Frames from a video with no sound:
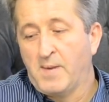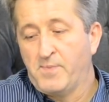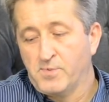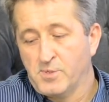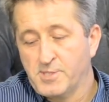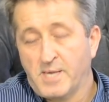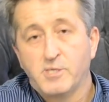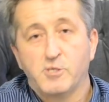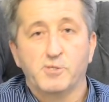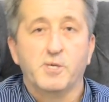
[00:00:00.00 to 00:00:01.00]
na pewno
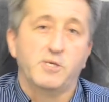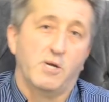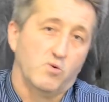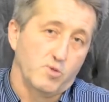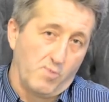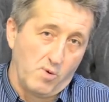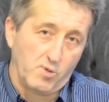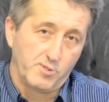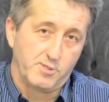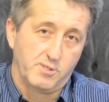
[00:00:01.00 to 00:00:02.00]
znajdziecie też jakąś
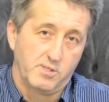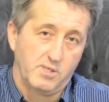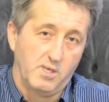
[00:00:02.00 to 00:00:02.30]
pomoc,